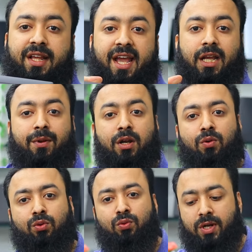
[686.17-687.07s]
বাদে একেবারে
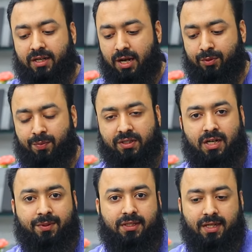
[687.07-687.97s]
নতুন একটা ল্যাপটপ
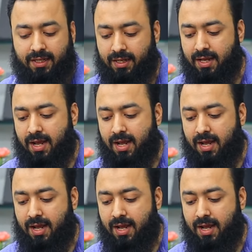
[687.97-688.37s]
পাচ্ছেন আমাদের থেকে